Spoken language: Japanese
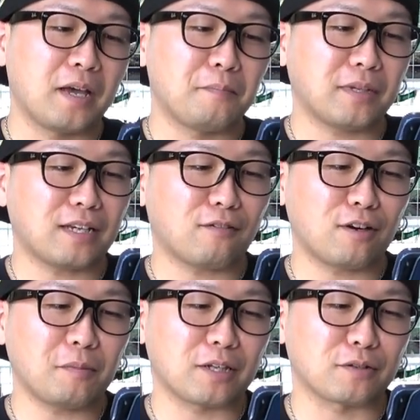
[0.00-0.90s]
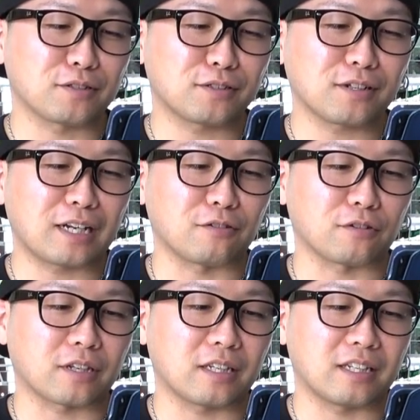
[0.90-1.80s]
また、これまで複数回の
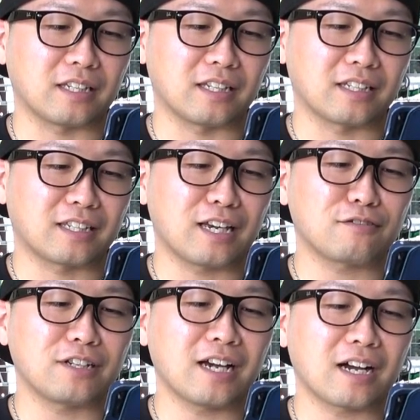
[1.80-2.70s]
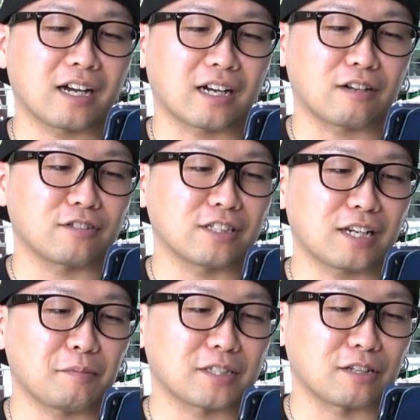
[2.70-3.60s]
規約違反が確認
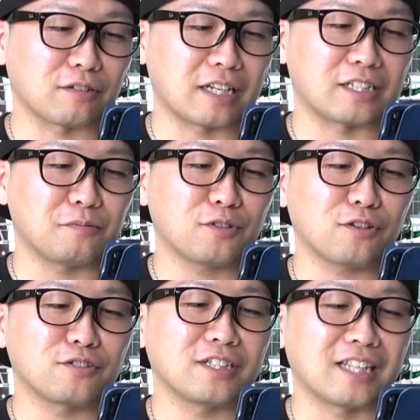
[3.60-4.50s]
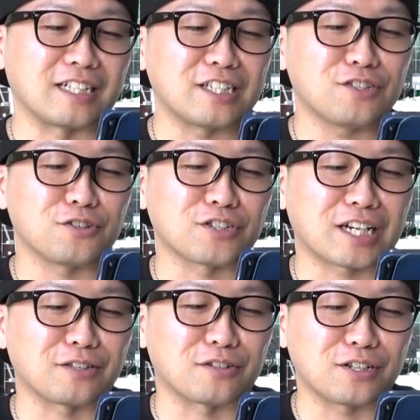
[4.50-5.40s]
されましたので、事務局にてにじゅうよじ
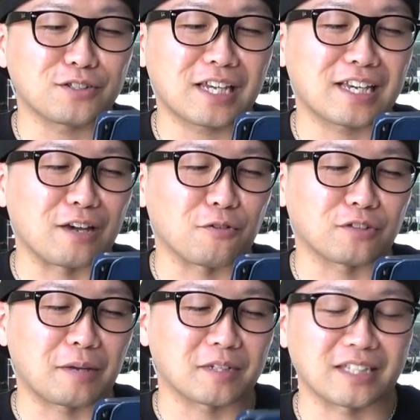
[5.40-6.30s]
かんの利用制限を行いま